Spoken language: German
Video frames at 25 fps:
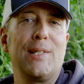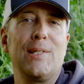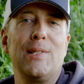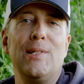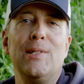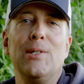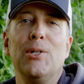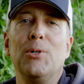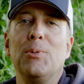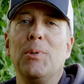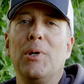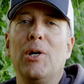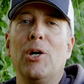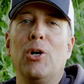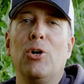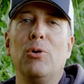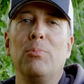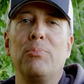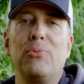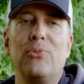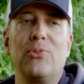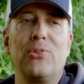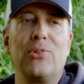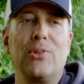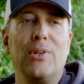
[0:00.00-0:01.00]
hat, hier
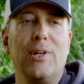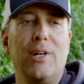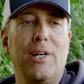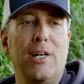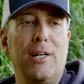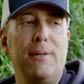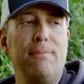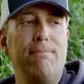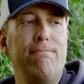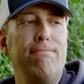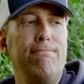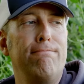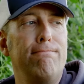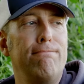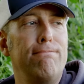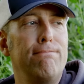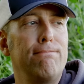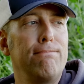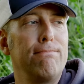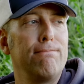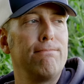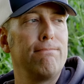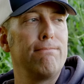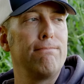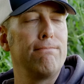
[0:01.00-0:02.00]
überhaupt ähm,
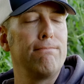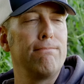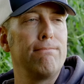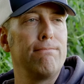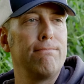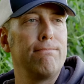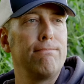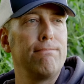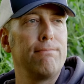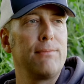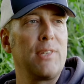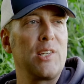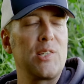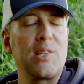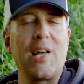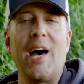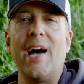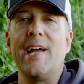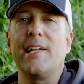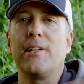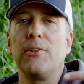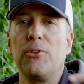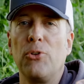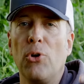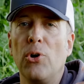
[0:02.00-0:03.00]
das
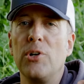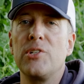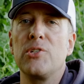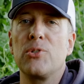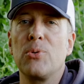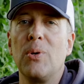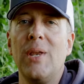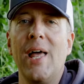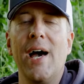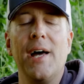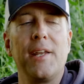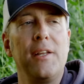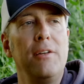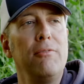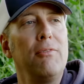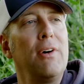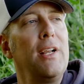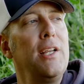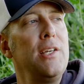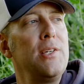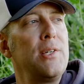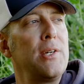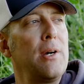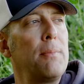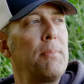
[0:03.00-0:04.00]
Reiten neu zu lernen,
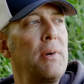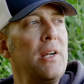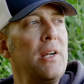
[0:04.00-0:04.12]
weil ich